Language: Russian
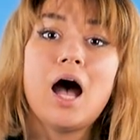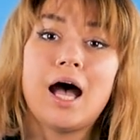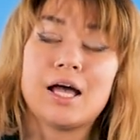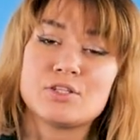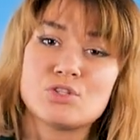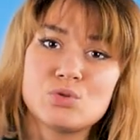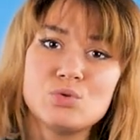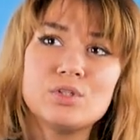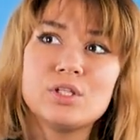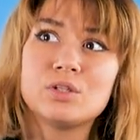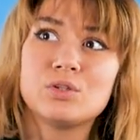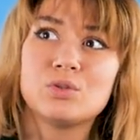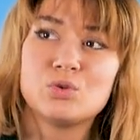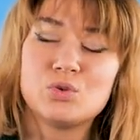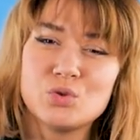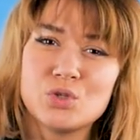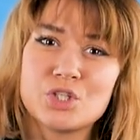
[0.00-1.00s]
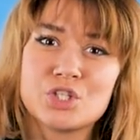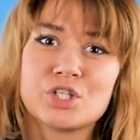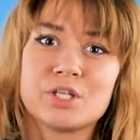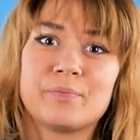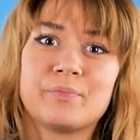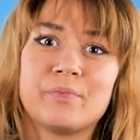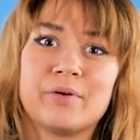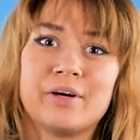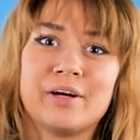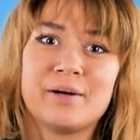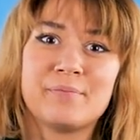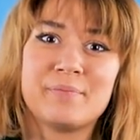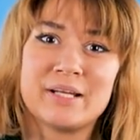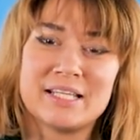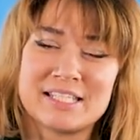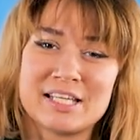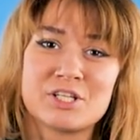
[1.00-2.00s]
Отсюда тоже э,
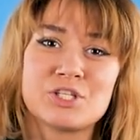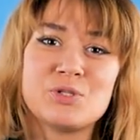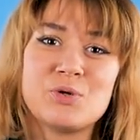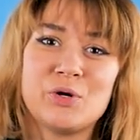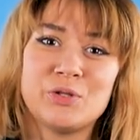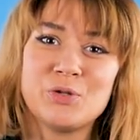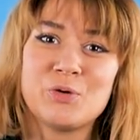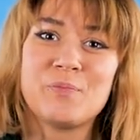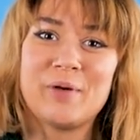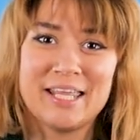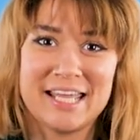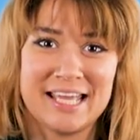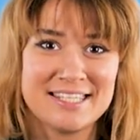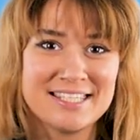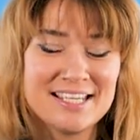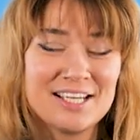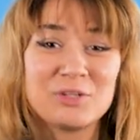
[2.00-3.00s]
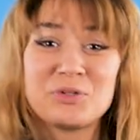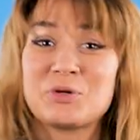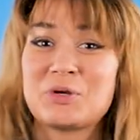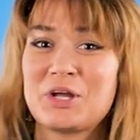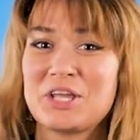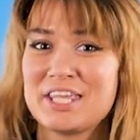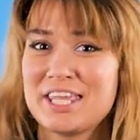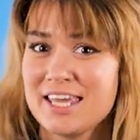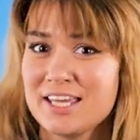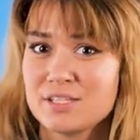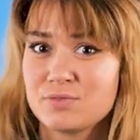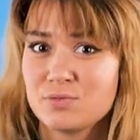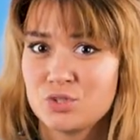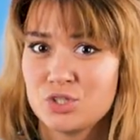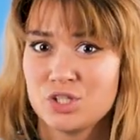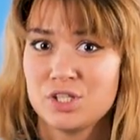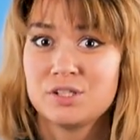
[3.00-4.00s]
произошло одно понятие, которое не
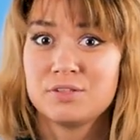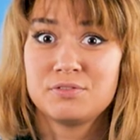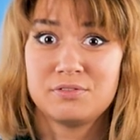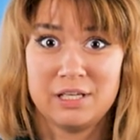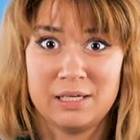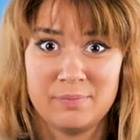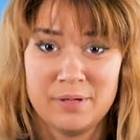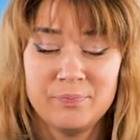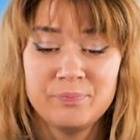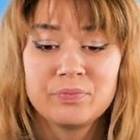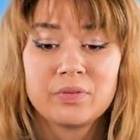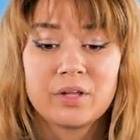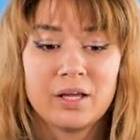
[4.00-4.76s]
звучит в фильме.